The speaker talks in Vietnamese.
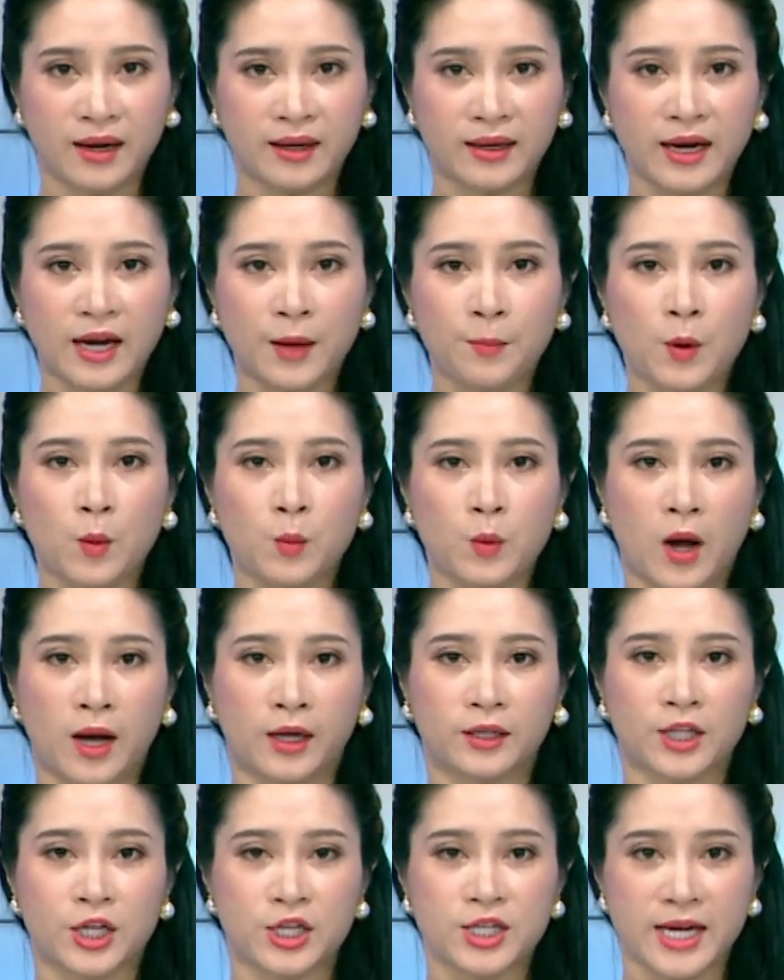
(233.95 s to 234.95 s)
các cấp công
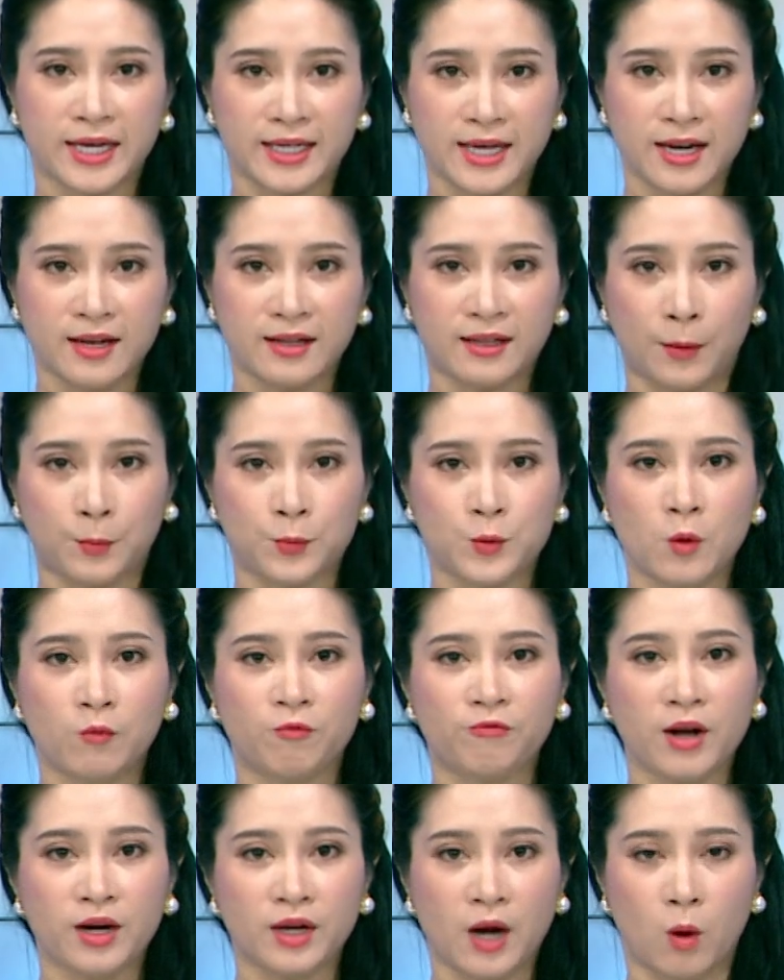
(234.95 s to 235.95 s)
đoàn tỉnh Trà Vinh tập
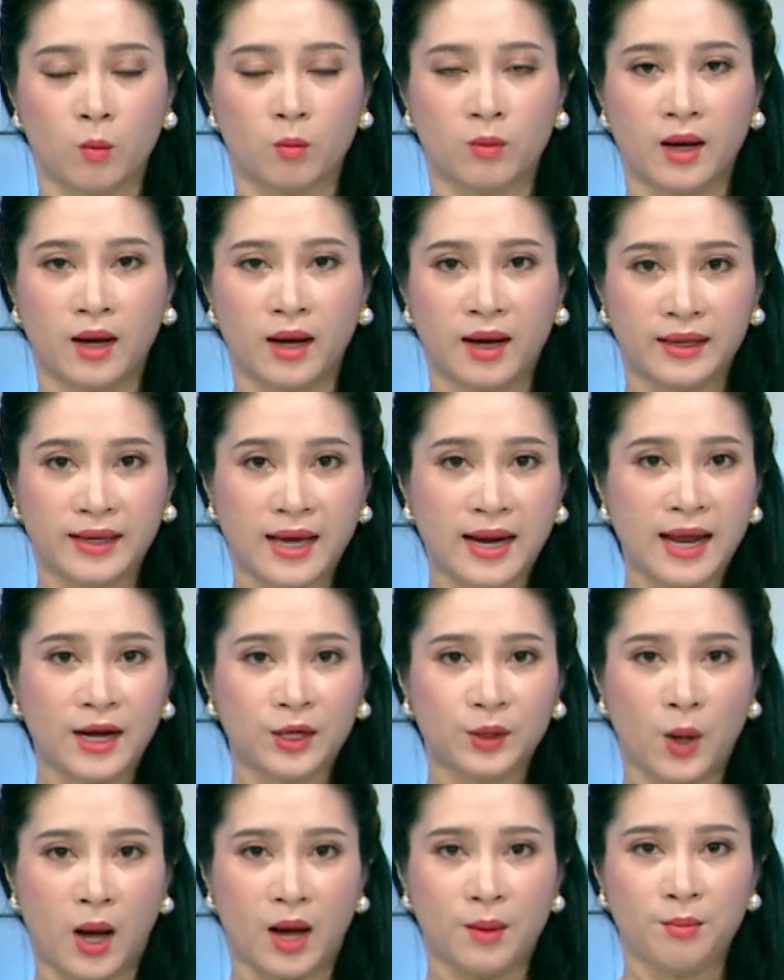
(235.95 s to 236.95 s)
trung phát động và
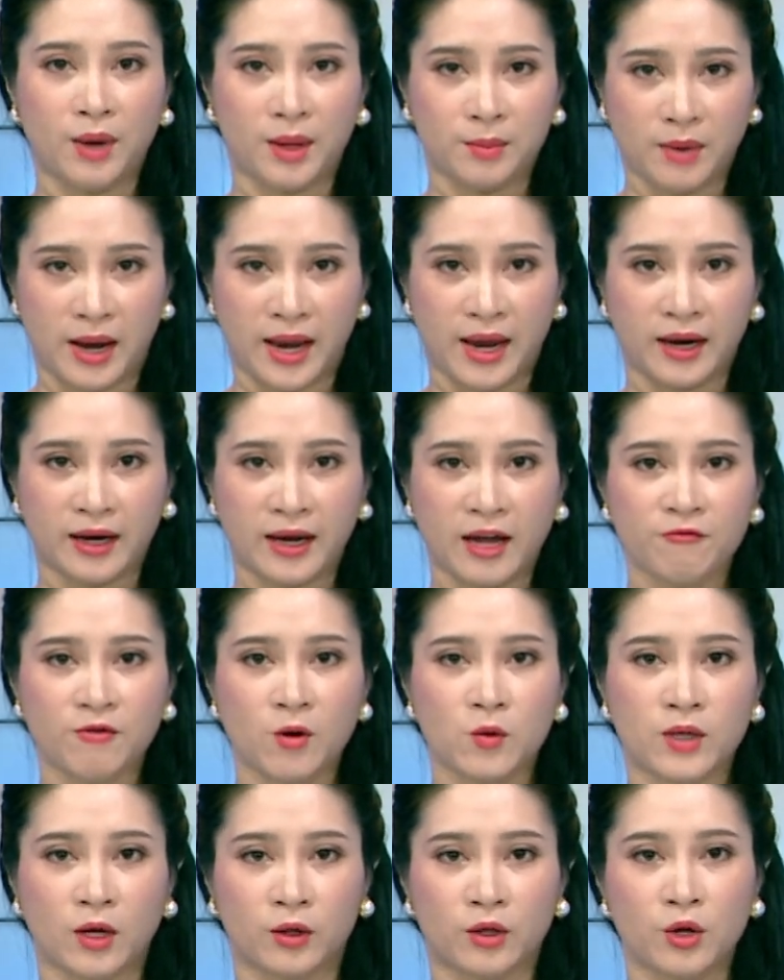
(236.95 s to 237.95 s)
lan tỏa mạnh mẽ các
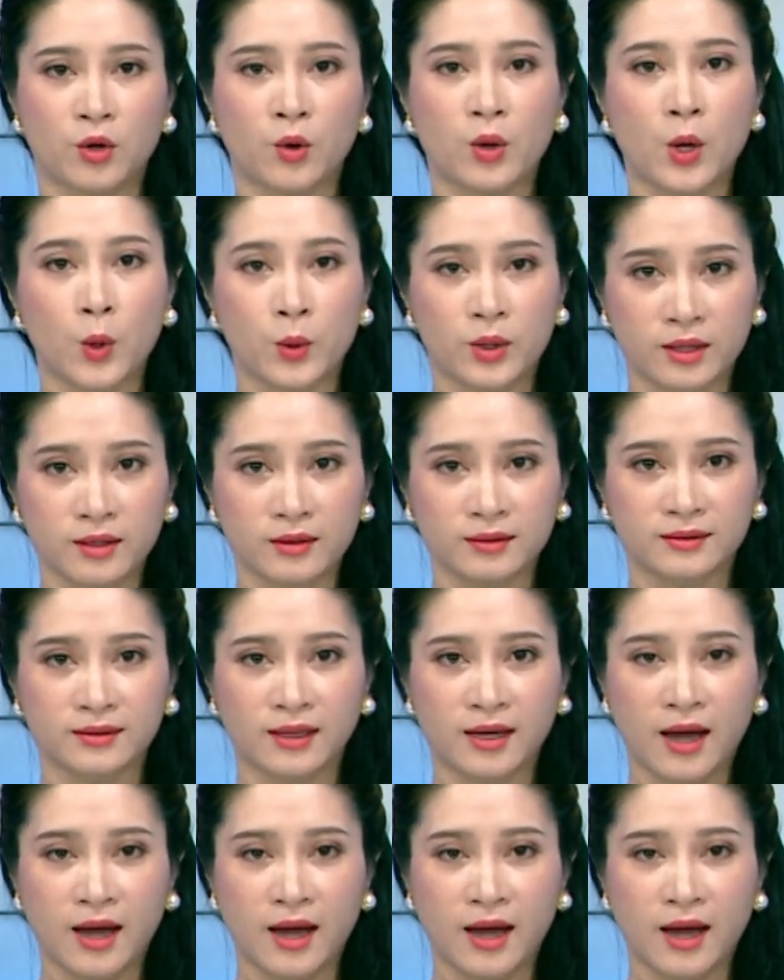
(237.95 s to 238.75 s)
phong trào thi đua yêu nước.